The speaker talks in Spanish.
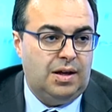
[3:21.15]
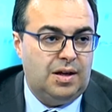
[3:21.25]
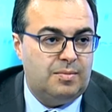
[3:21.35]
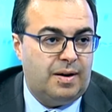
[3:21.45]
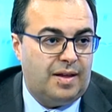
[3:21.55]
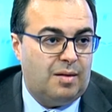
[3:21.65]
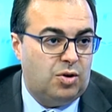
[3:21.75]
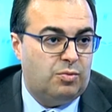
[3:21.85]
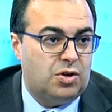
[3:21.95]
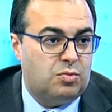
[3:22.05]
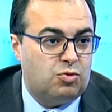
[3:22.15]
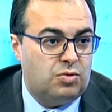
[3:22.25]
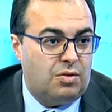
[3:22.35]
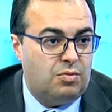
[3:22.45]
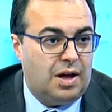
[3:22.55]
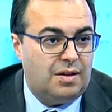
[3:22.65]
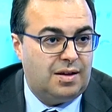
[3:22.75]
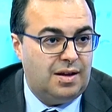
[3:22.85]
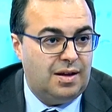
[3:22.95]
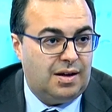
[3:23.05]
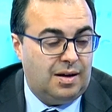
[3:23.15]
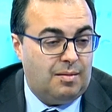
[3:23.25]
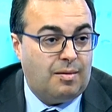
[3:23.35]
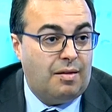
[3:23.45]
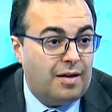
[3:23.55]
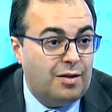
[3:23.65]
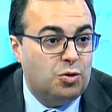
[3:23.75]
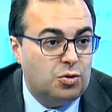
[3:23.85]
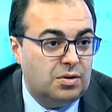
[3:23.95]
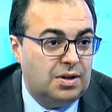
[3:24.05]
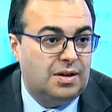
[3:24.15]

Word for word: Y es verdad, bueno, porque somos una ciudad que, va avanzando,